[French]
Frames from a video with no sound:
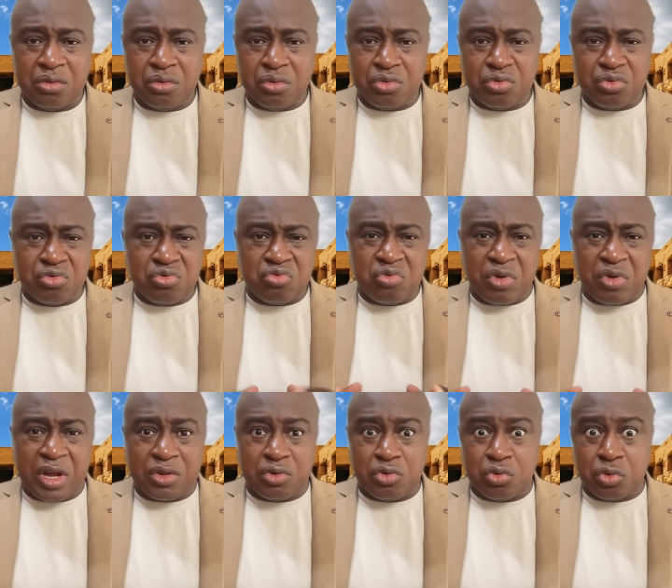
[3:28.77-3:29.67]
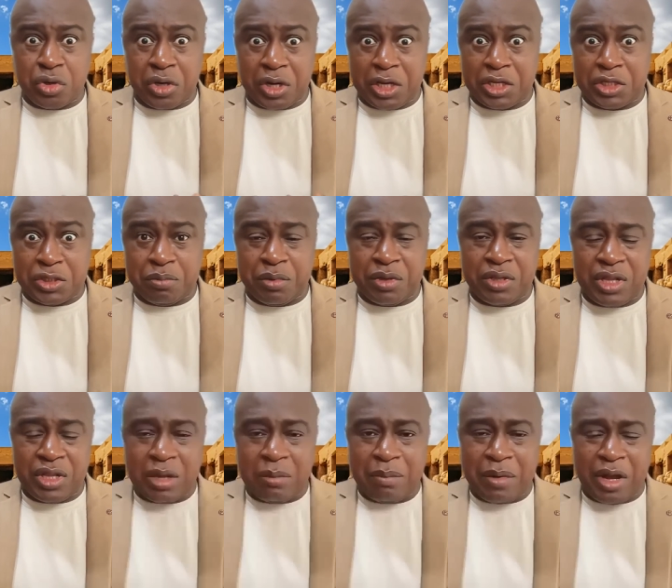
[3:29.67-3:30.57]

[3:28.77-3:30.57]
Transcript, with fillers: une loi de respect de la